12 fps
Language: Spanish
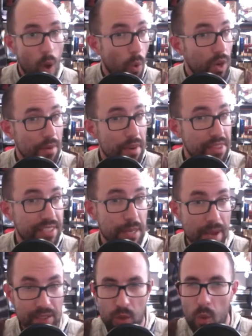Una vez
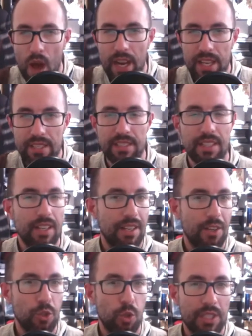sepas cuál es,
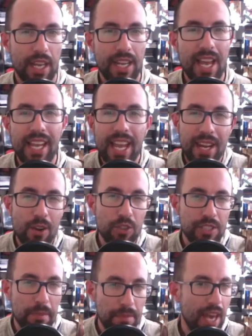nos gustaría que
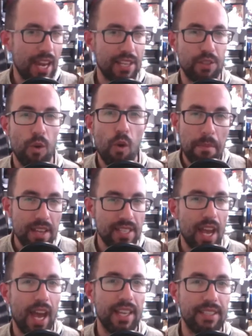nos enviaras un
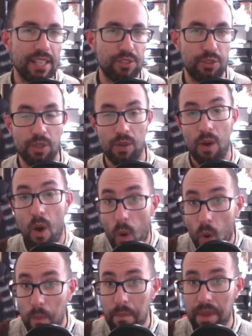mensaje de texto,
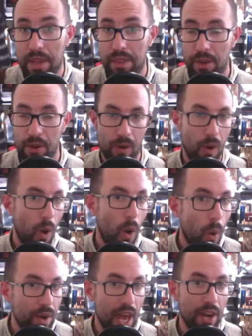un vídeo o
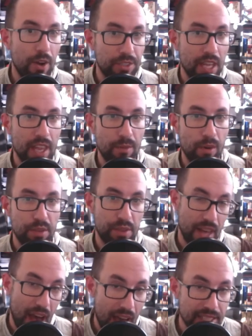una nota de voz
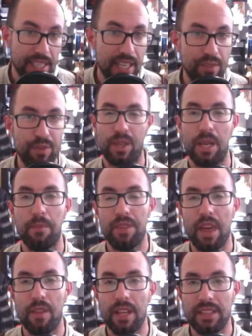a ese teléfono que hemos
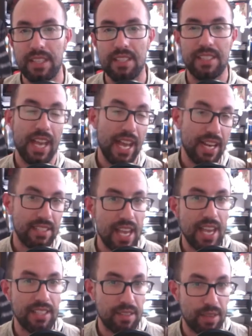dado antes, el
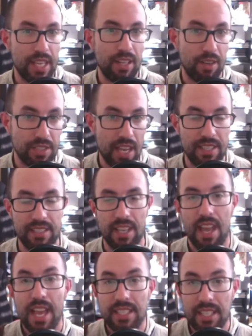656
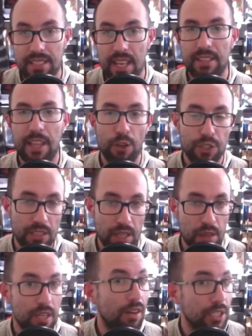60
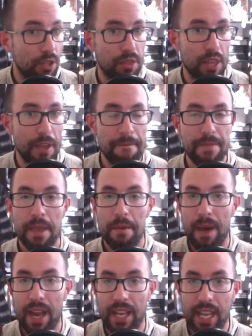85 14,
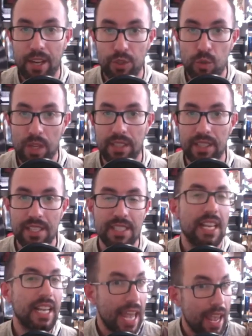para que nos
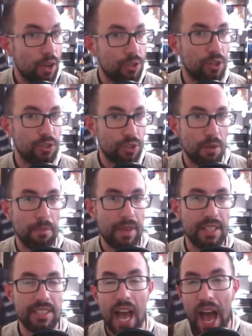cuentes qué otros
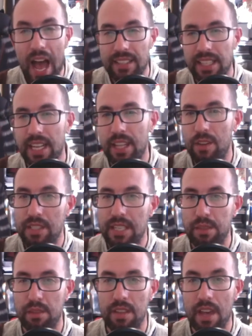nombres ha tenido
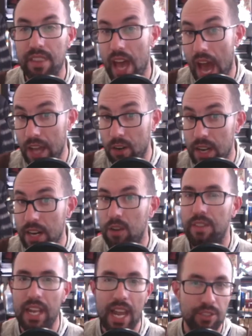esa ciudad a lo
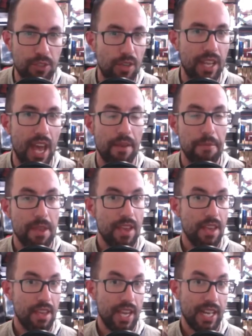largo de la historia.
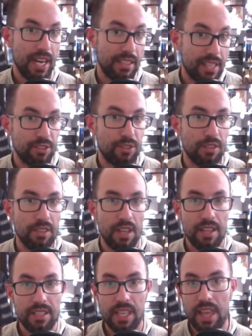En el texto
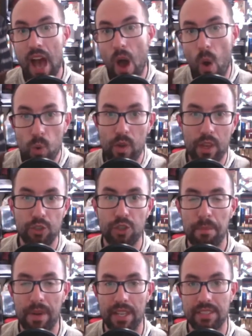se da uno de los
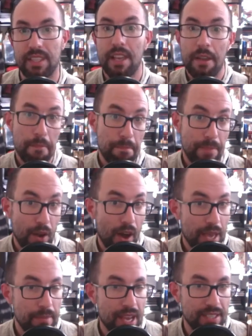nombres, pero
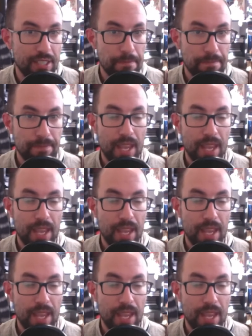hay más.